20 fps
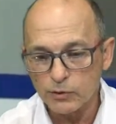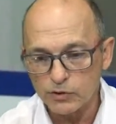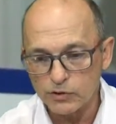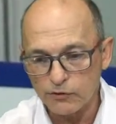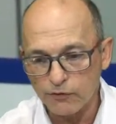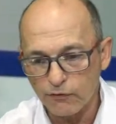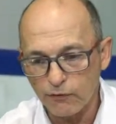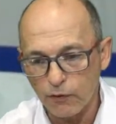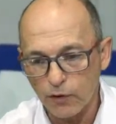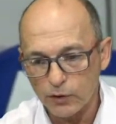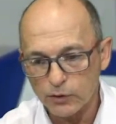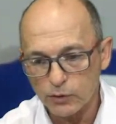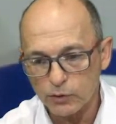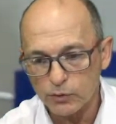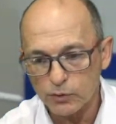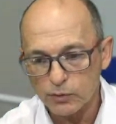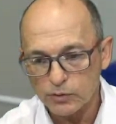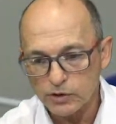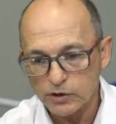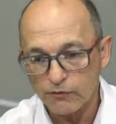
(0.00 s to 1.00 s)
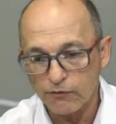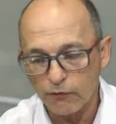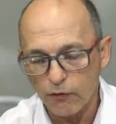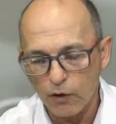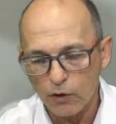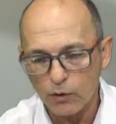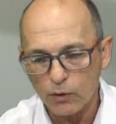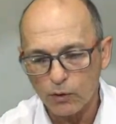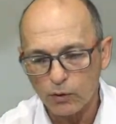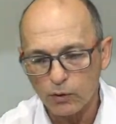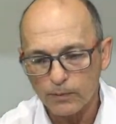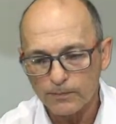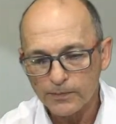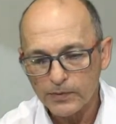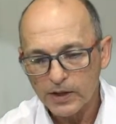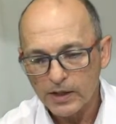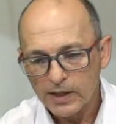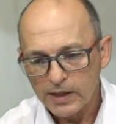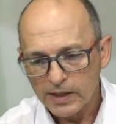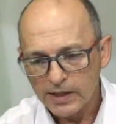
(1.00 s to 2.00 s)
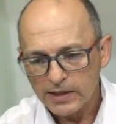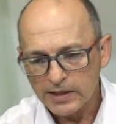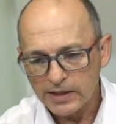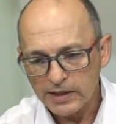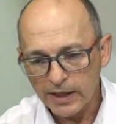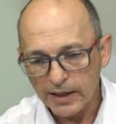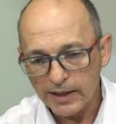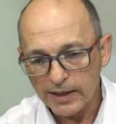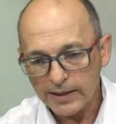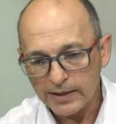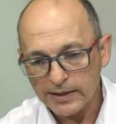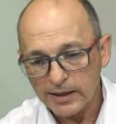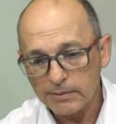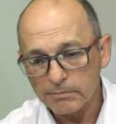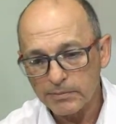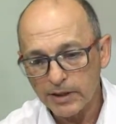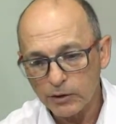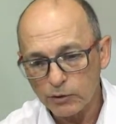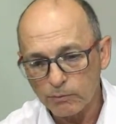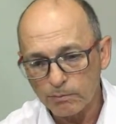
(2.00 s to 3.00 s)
de foto, de foco, que é também um